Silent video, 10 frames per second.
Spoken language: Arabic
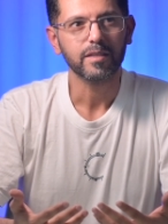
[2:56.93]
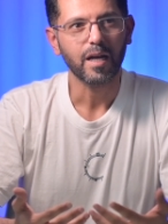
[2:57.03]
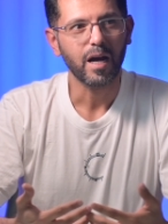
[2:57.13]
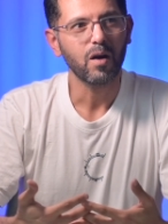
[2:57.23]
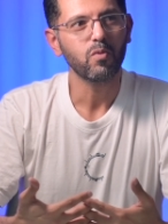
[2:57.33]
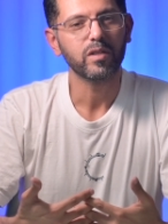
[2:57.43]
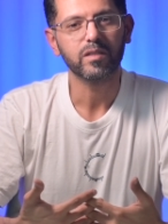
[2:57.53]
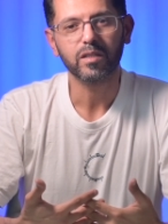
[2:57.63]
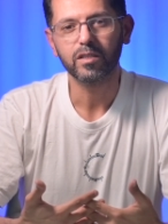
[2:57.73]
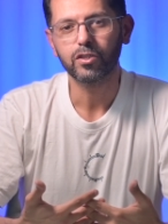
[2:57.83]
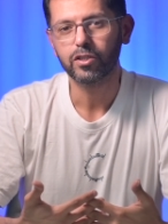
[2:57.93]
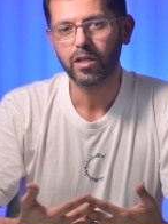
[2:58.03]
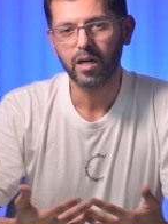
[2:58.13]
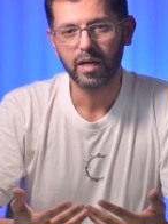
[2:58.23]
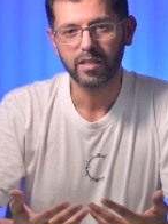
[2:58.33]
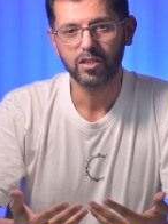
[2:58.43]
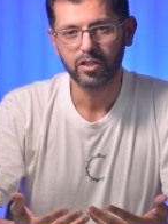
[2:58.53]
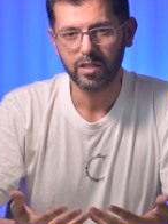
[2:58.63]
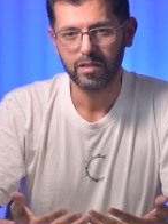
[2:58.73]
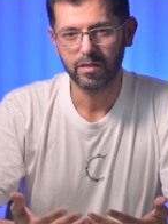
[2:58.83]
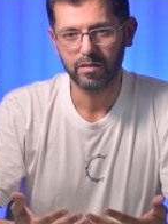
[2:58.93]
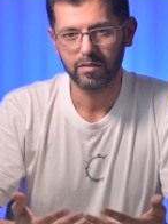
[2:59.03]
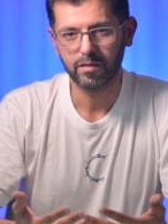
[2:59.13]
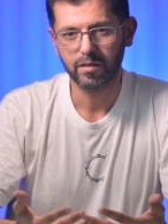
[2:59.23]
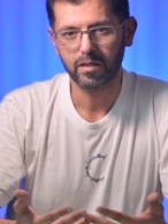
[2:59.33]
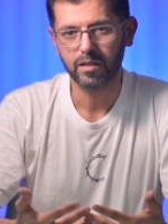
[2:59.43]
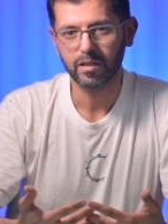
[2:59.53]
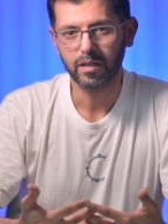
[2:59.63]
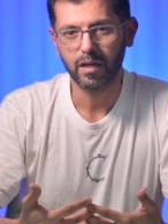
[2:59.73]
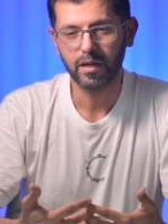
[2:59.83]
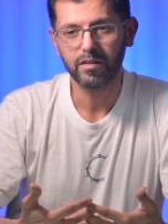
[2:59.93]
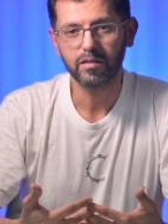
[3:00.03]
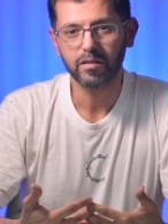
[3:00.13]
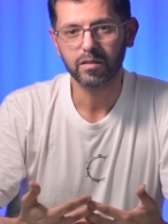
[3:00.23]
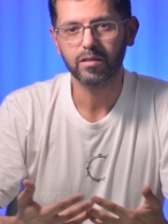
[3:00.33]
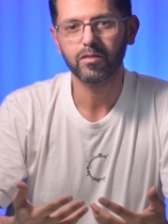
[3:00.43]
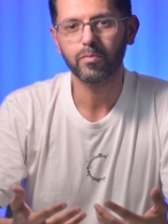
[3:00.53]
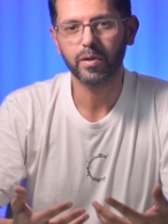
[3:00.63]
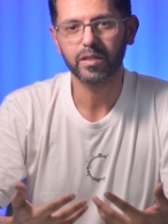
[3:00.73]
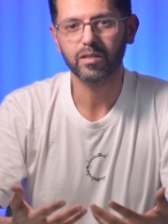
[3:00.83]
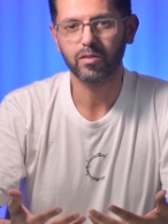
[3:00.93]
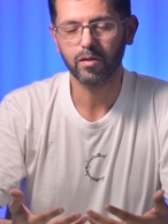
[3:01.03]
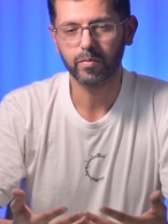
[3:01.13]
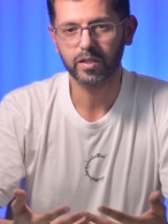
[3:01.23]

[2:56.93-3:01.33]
تحاول ترجع أي شيء عندك أنت تبغى تدخل